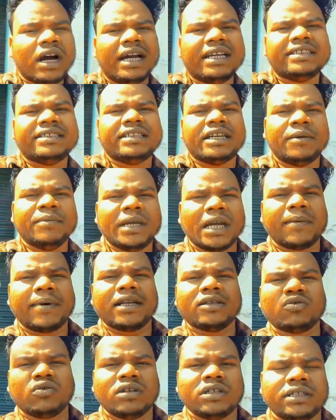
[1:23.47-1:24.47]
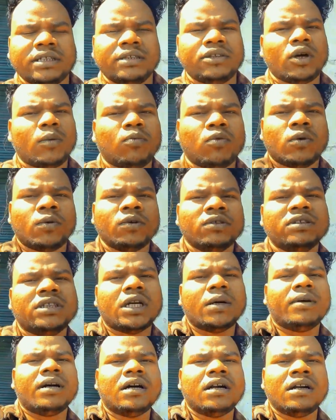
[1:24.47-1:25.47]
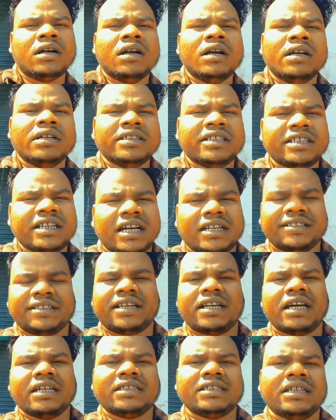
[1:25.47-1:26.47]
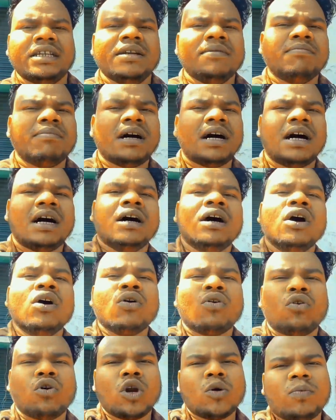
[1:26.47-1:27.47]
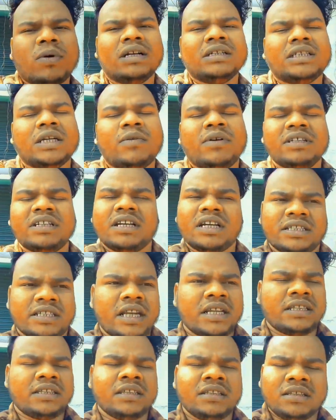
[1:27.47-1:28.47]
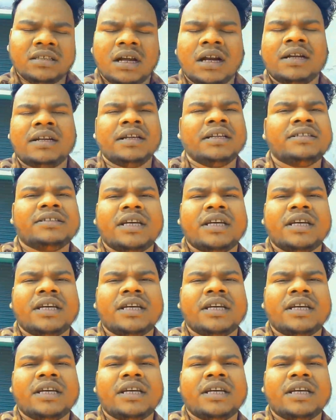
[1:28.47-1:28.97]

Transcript: গাইস আমি একবার চলে এসেছি তপন যাবার যে রাস্তাটা আছে বা করোপাহাড় যাবার যে রাস্তা আর ঠিক